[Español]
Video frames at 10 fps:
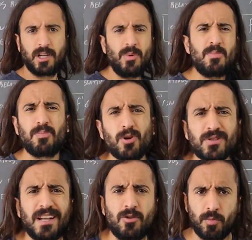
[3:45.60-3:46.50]
que no
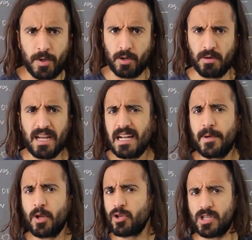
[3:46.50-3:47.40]
importa el número, e a la
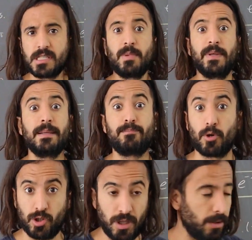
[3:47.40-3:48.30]
menos 2 es simplemente
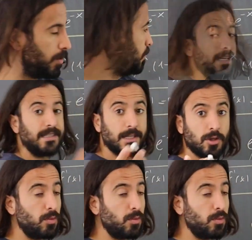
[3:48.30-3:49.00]
positivo. Y eso